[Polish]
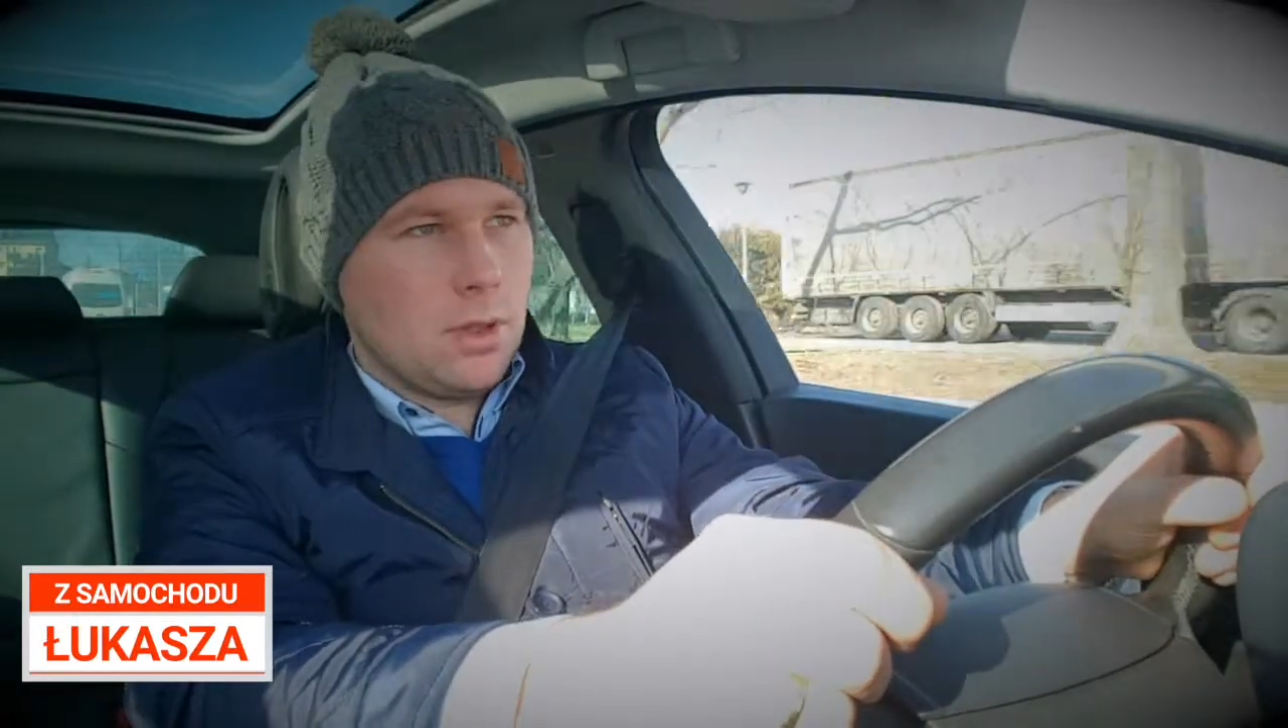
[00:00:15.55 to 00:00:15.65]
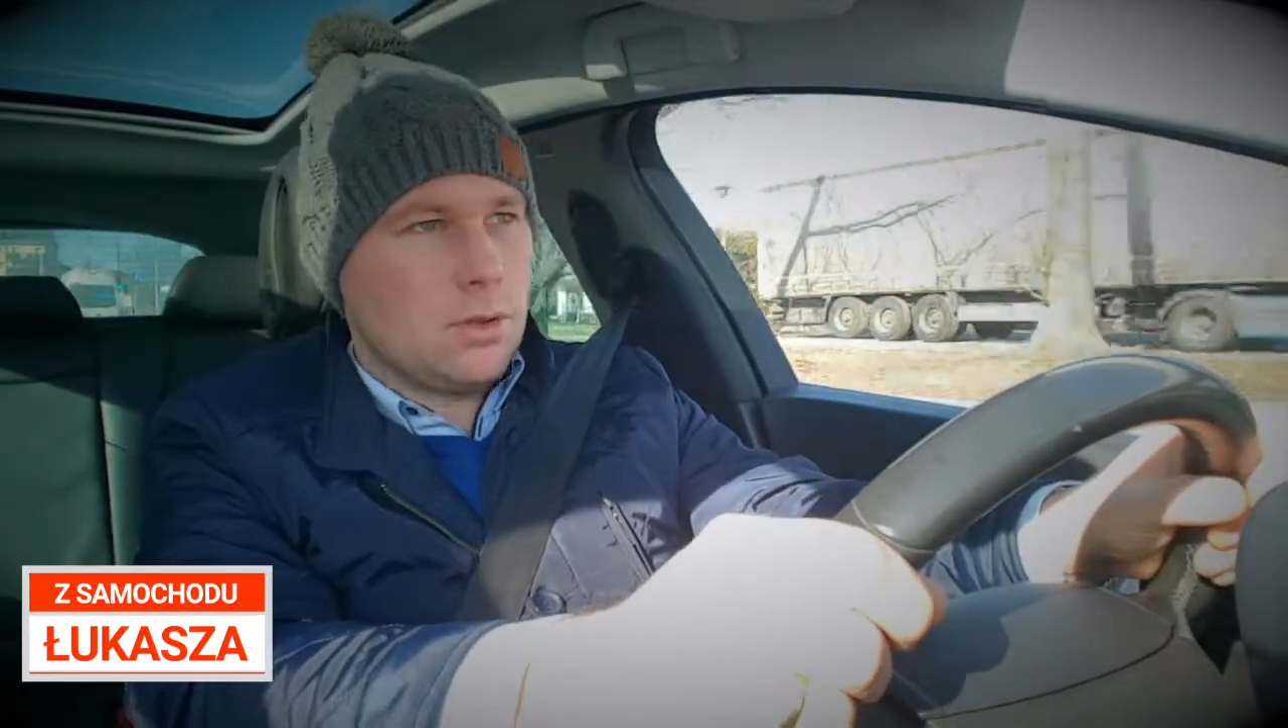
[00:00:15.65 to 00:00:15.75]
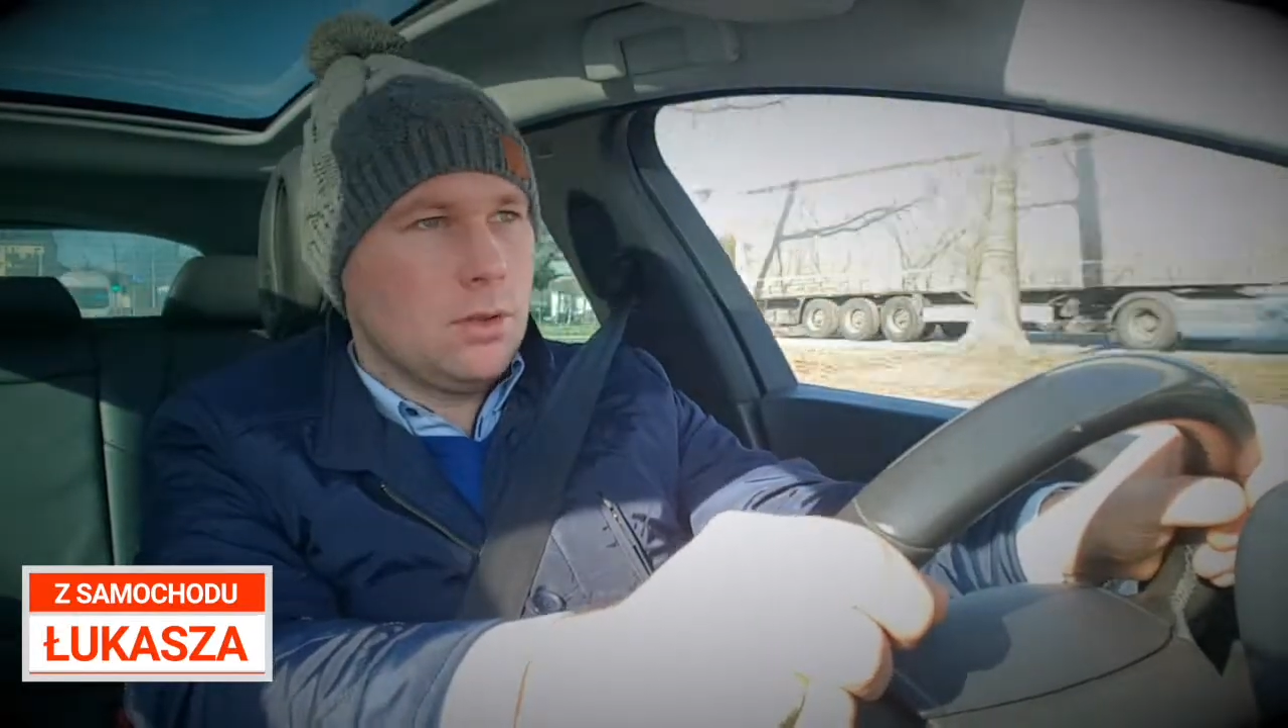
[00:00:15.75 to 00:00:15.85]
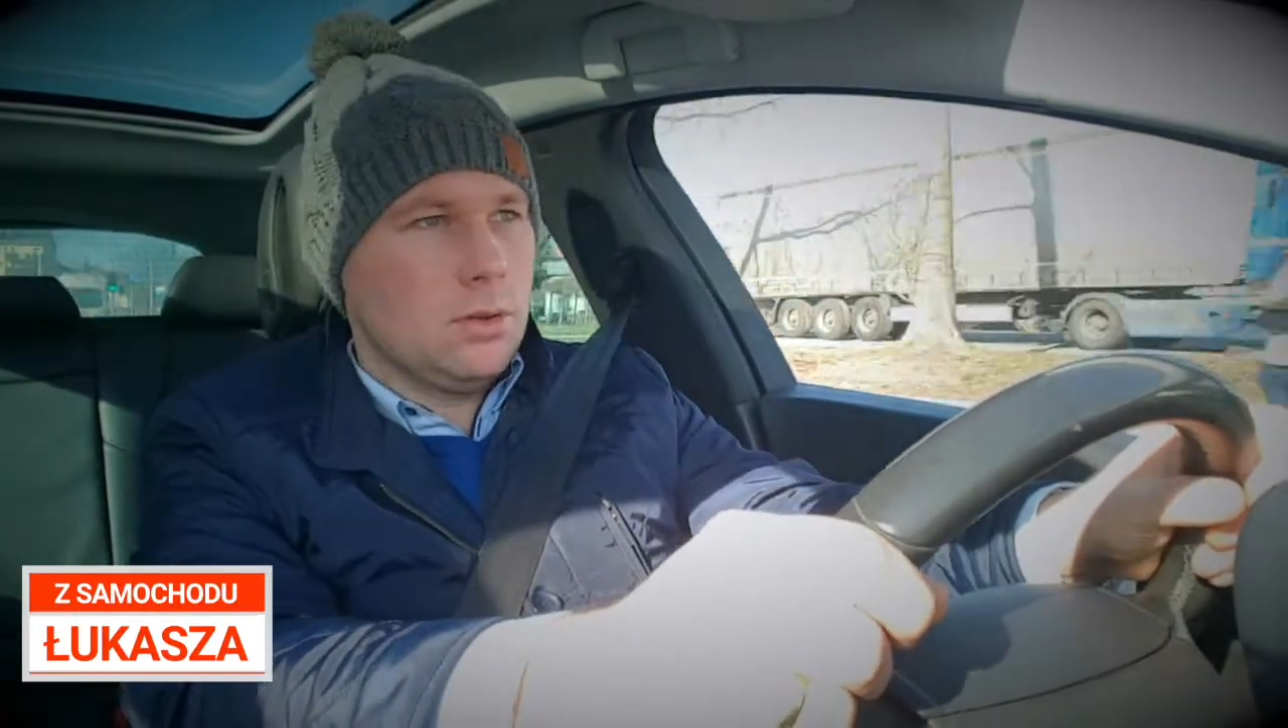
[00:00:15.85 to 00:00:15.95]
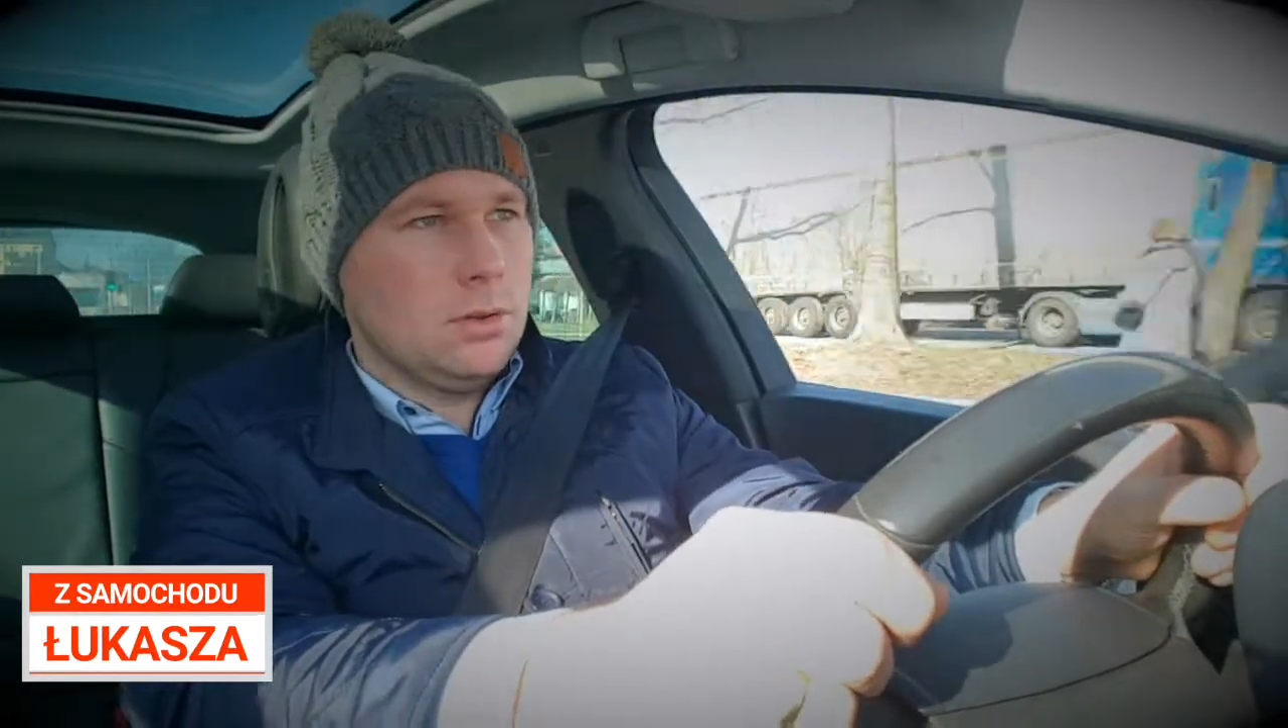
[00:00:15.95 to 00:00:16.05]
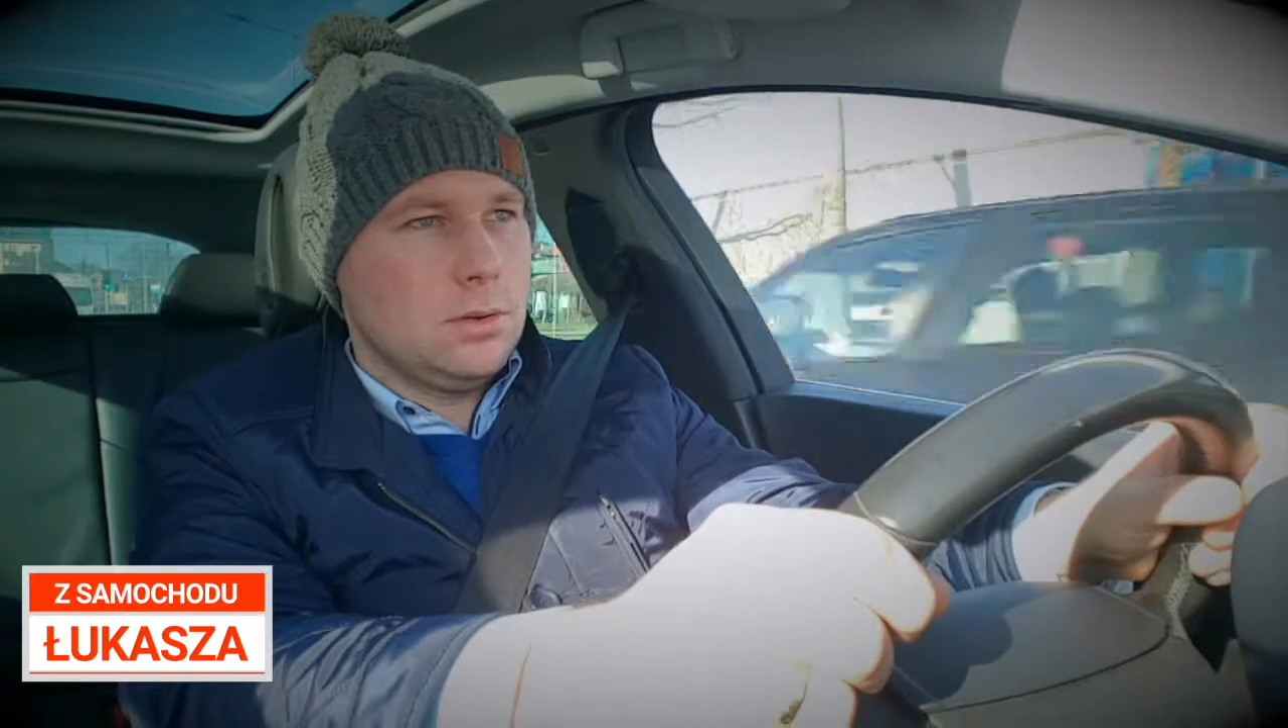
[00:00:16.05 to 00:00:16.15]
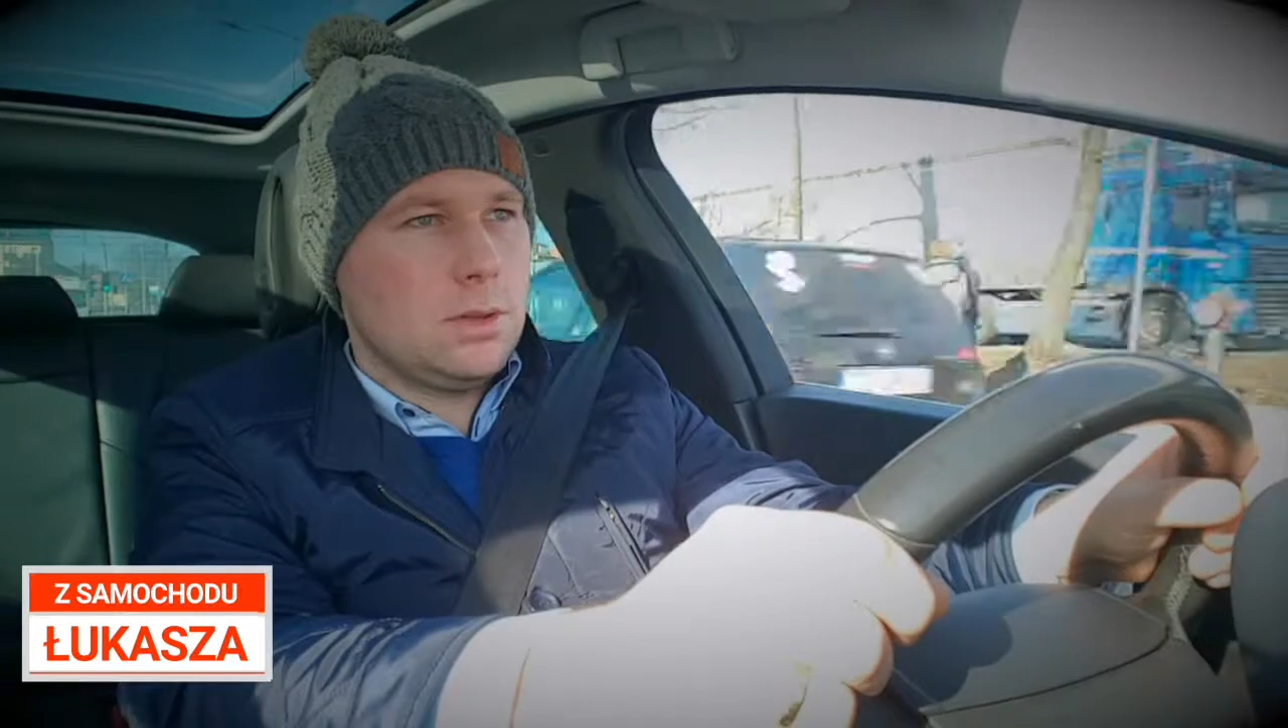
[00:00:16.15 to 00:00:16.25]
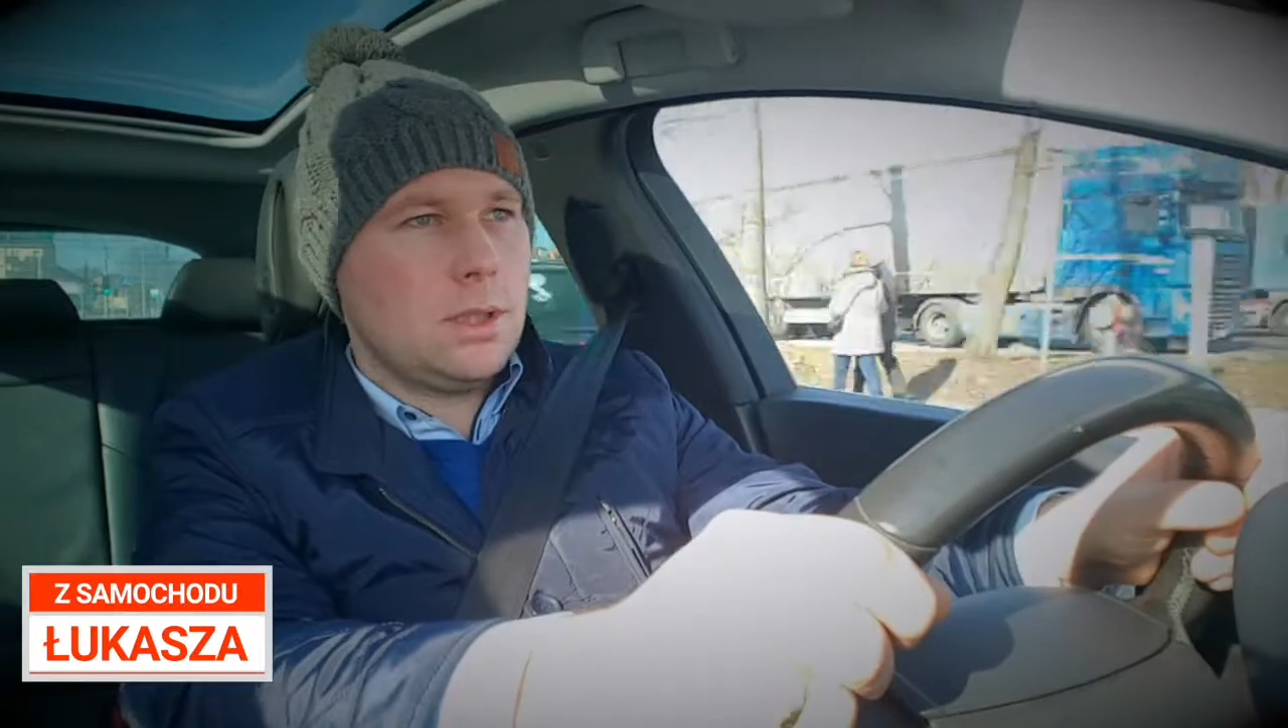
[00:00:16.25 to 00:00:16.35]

roku,